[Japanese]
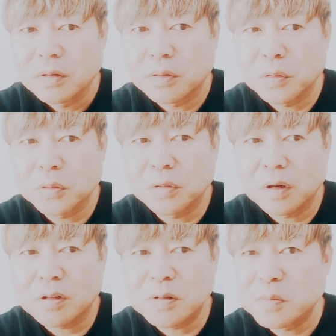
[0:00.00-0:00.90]
その子
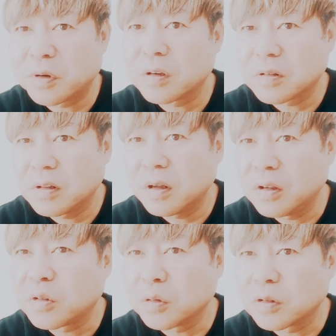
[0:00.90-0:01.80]
が心配して
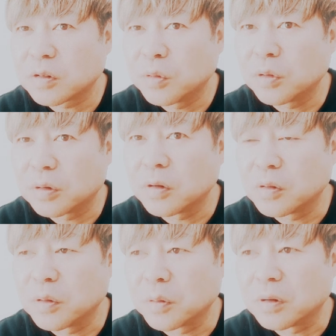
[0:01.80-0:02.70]
一緒に住もうって
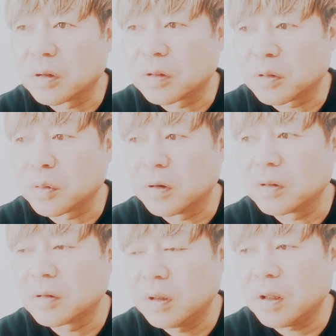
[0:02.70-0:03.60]
いうようになったとか
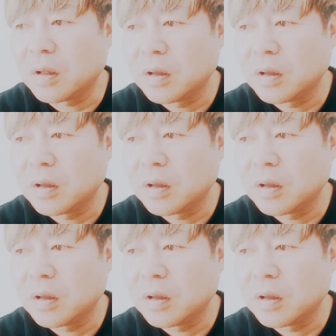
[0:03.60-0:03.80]
言っ